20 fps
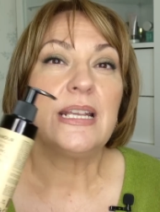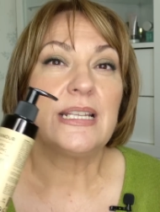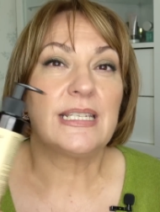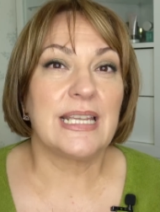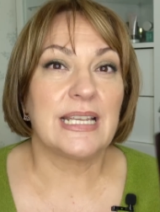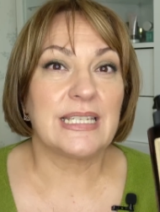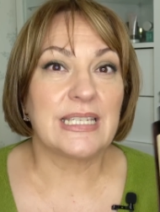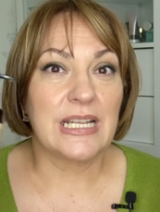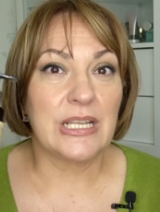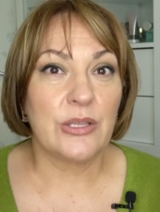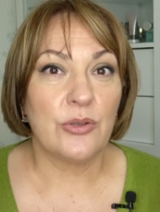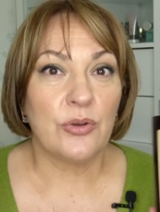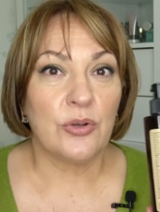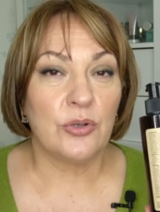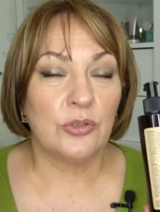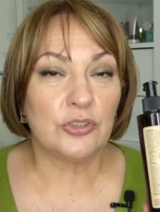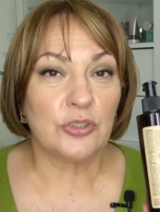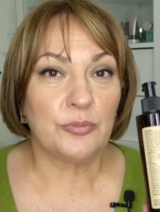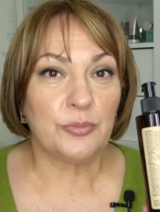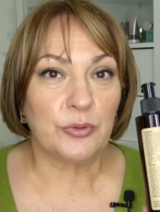si ha salido
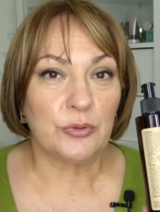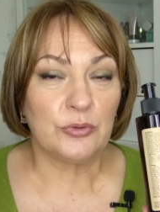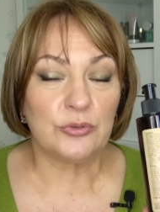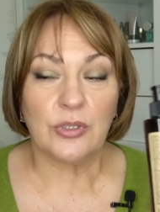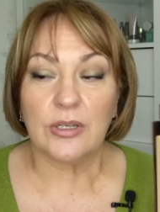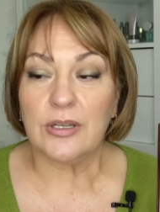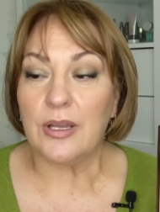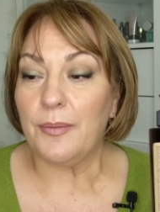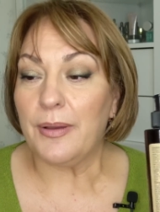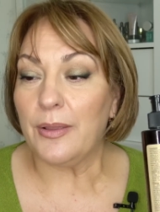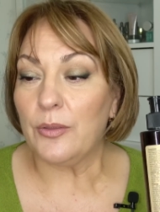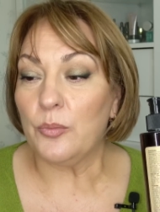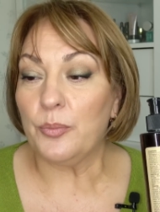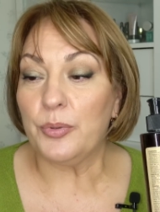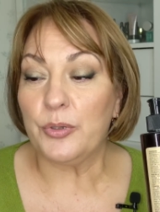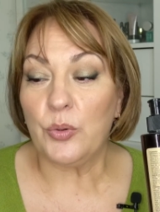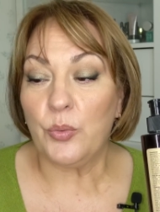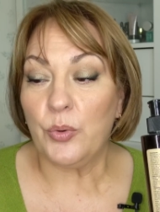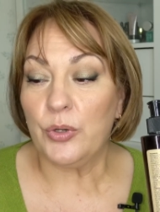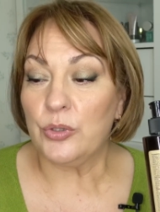en otro producto acabado,
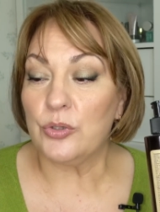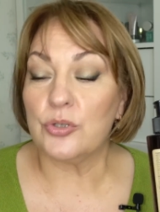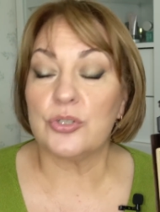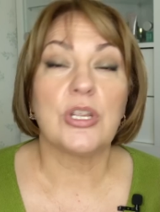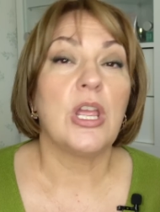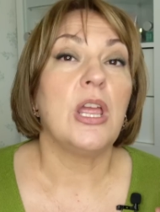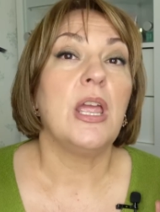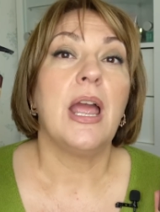pero bueno,